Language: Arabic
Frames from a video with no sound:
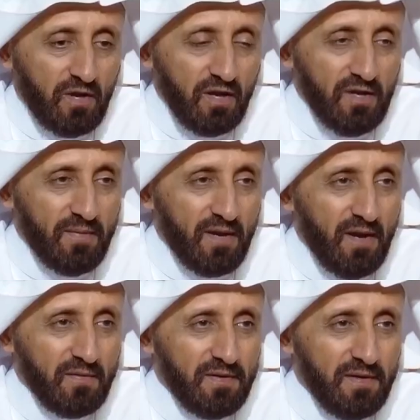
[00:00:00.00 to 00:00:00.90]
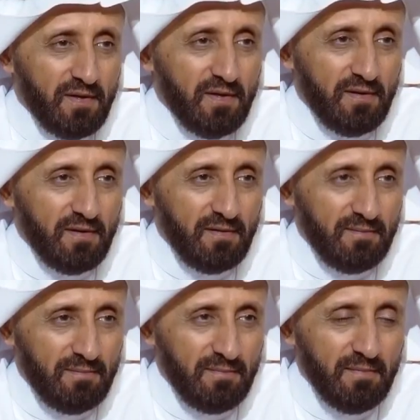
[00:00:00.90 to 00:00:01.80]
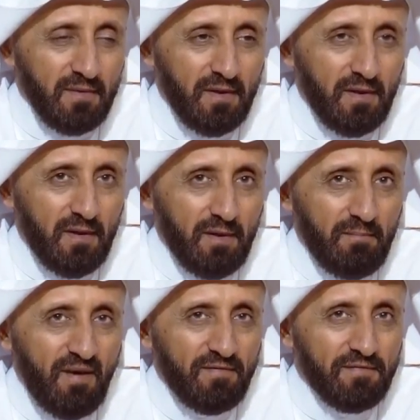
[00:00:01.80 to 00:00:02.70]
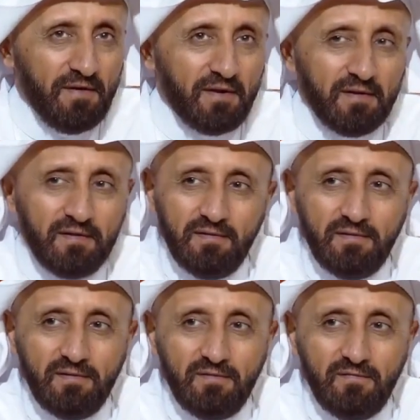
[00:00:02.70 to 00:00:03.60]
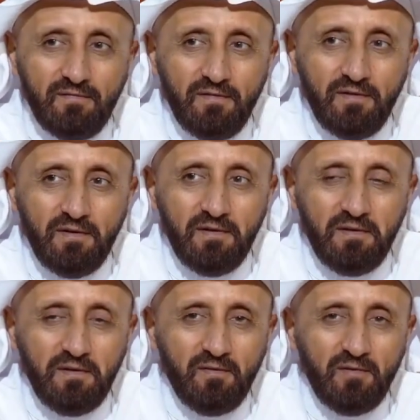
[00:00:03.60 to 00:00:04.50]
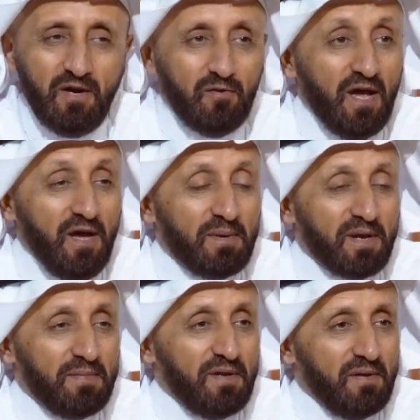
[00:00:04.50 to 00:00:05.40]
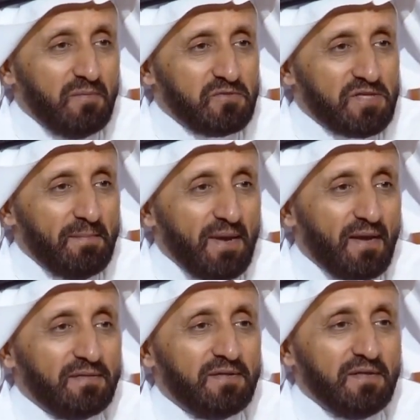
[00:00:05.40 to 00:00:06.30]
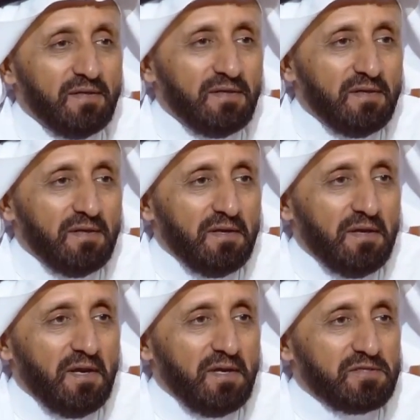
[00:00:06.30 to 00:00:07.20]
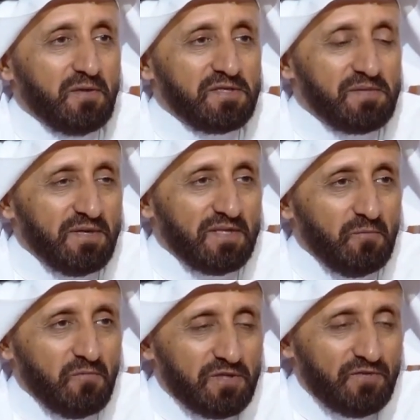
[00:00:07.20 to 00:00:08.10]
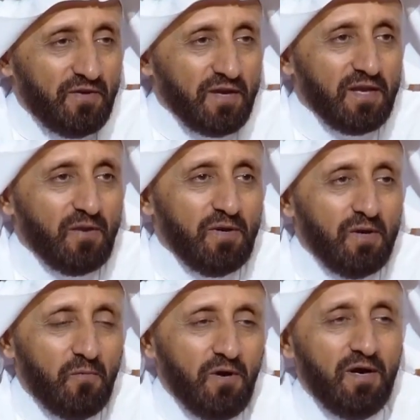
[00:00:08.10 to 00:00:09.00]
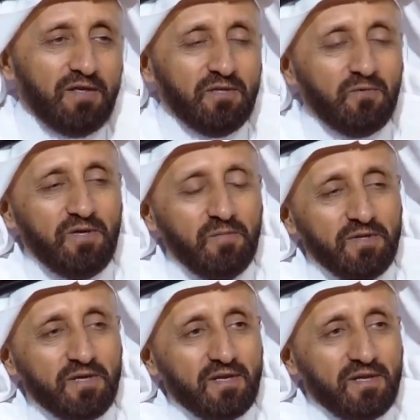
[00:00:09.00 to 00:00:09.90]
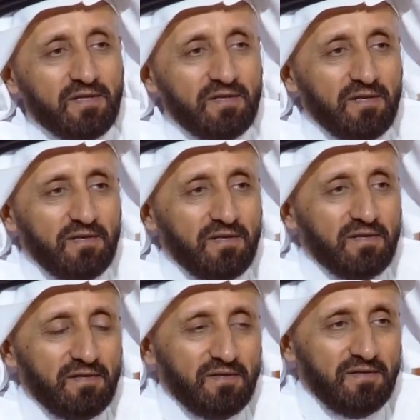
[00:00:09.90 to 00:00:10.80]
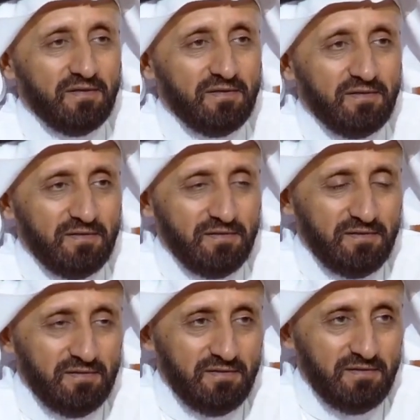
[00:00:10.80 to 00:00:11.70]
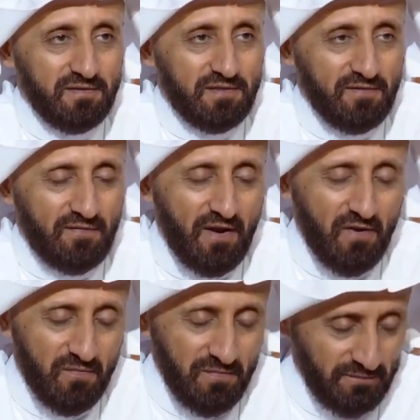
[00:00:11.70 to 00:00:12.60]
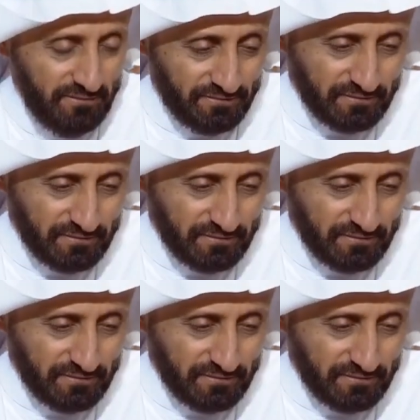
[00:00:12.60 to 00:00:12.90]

كقيمه قانونيه ما في فرق في ولا عبره بالمسميات يعني سواء سميتها اتفاقيه ولا معاهده ولا مذكره التفاهم آه،